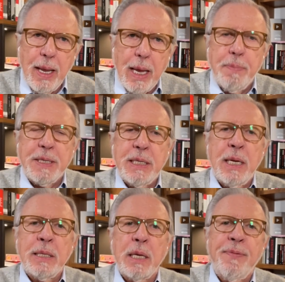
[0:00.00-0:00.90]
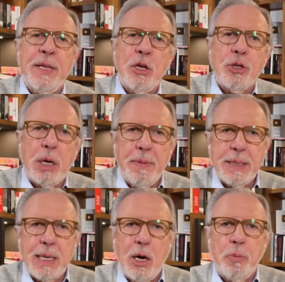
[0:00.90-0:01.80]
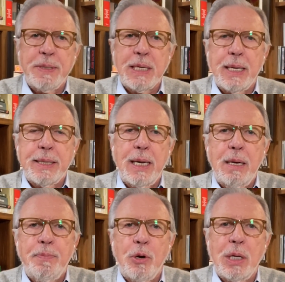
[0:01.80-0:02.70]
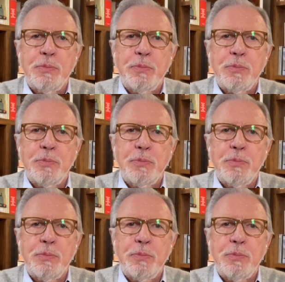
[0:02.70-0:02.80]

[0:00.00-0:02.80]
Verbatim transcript: El presidente defendió otra vez a López Gatel por las